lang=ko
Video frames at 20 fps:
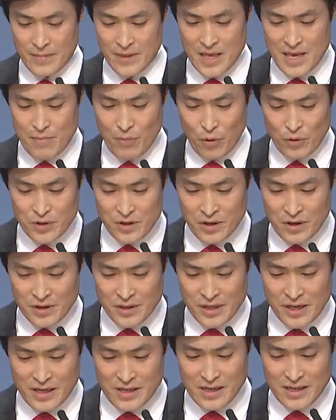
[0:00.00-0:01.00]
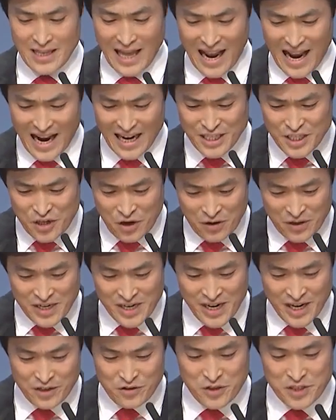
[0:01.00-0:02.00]
이 모든 것들을 다
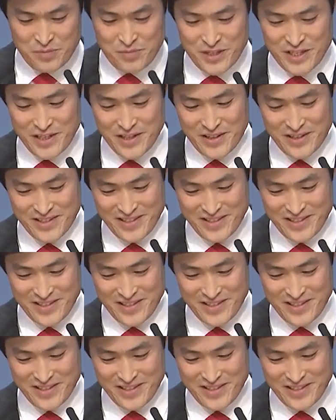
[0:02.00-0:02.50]
정리해 주십시오.